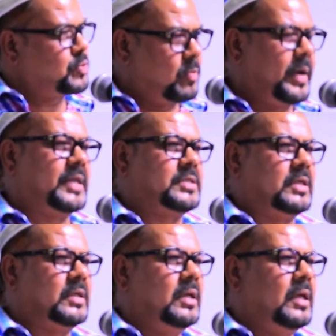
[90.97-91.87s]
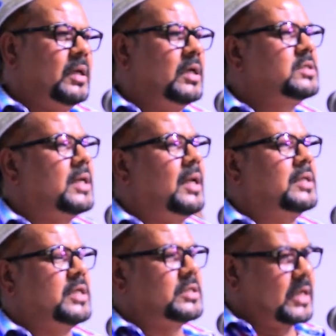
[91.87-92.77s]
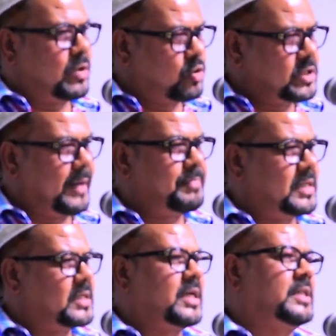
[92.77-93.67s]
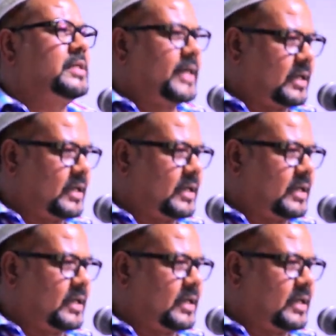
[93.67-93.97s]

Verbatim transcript: সব সময় আছি ইনশাল্লাহ চেষ্টা করছি আপনাদের সাথেই